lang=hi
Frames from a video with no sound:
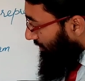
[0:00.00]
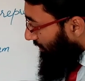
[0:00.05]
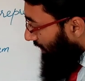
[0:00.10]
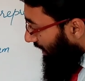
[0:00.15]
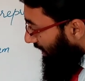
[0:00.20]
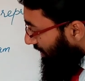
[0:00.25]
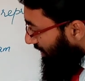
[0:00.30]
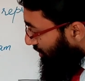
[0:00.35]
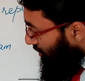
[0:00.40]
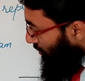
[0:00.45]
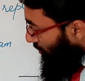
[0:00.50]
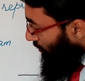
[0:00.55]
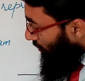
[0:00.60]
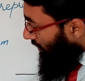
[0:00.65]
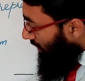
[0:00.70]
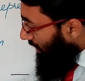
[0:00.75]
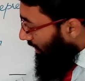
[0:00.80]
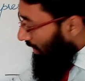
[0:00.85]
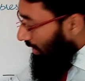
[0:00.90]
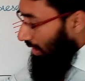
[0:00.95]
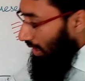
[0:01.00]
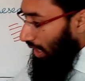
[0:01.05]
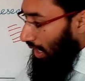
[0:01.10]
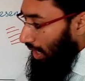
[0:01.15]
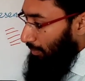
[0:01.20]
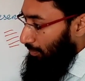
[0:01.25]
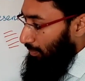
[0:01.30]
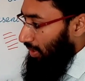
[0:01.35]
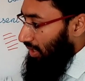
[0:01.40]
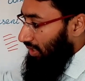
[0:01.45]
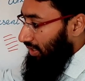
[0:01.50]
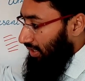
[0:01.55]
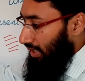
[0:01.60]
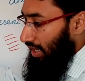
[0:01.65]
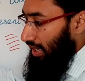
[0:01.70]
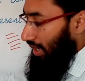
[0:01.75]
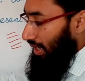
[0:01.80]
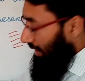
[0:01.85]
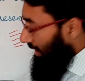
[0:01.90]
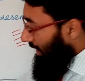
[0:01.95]
मालिक्यूल अपर
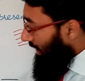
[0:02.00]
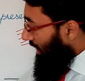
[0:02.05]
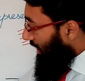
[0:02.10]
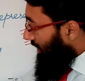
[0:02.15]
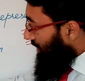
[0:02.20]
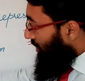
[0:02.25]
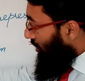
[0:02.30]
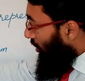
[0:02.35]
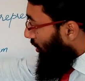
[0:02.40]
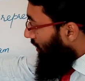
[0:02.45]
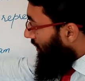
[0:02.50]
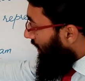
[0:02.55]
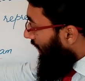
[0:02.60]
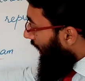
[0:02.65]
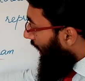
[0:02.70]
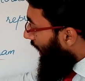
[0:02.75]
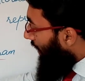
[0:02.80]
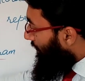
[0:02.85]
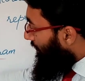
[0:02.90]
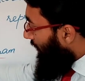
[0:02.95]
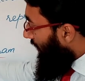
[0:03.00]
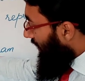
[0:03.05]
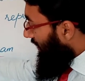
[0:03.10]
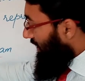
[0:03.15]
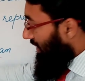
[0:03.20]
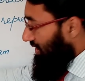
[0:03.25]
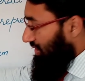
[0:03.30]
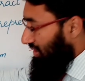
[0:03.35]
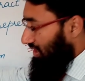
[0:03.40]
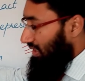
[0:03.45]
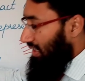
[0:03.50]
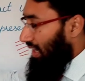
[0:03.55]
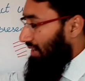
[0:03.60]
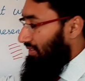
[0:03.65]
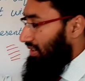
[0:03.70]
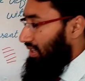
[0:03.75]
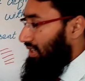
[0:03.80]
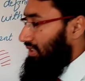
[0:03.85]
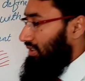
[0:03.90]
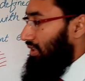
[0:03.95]
के, के इलेक्ट्रॉन अपर एनर्जी
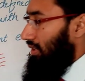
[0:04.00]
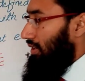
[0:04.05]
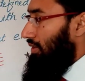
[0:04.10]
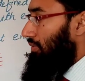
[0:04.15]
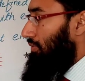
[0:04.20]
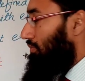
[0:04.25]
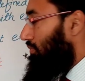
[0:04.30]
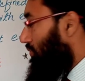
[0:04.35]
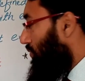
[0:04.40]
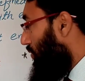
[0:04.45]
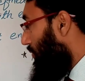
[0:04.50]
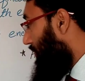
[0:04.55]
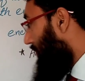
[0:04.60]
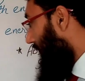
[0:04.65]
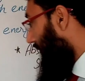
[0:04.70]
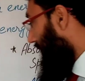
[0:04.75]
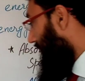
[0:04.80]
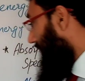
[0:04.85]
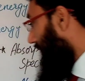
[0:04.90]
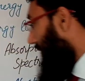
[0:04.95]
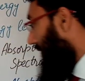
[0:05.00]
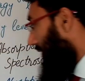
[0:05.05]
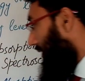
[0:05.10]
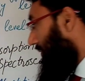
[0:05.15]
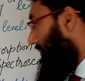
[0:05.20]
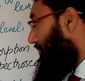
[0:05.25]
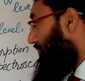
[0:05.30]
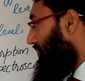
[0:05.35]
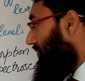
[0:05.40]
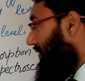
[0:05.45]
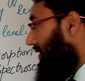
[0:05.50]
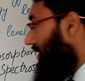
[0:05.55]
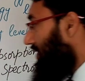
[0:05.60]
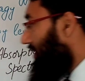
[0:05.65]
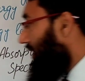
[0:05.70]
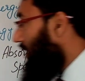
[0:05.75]
लेवल की तरफ मूव करते हैं ये